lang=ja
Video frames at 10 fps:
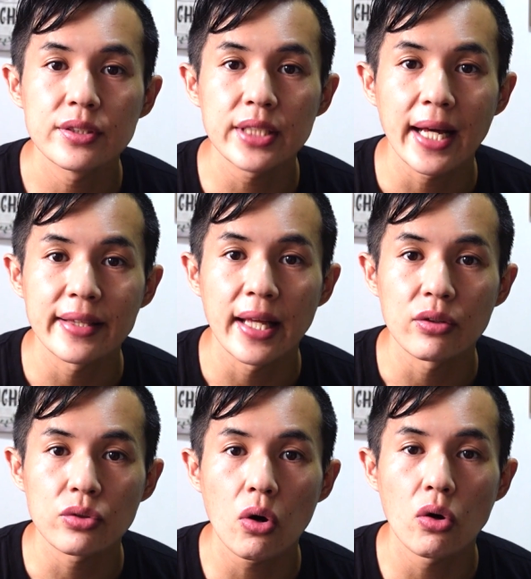
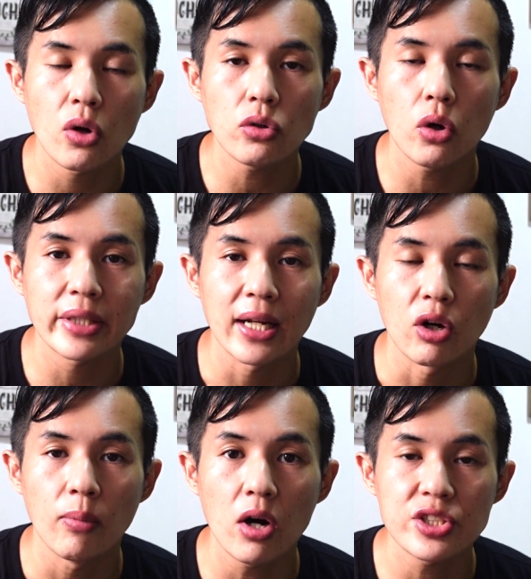チャンネル登録を頼
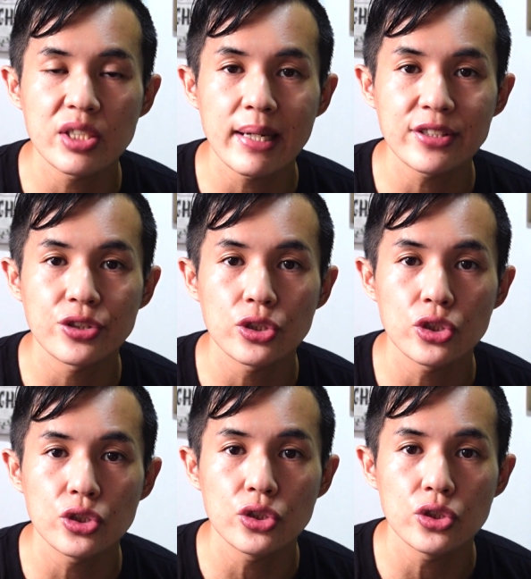申しま
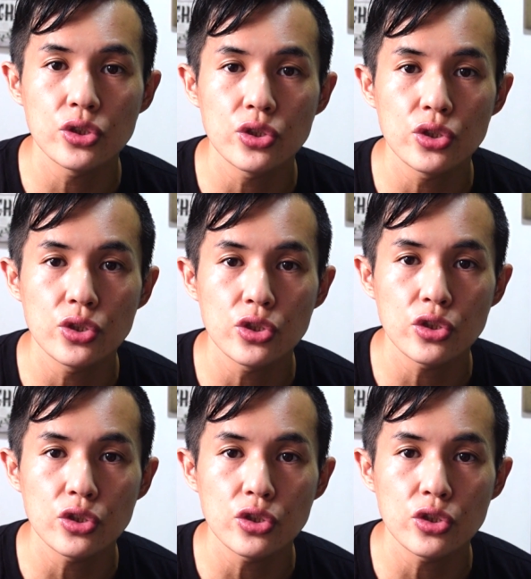す。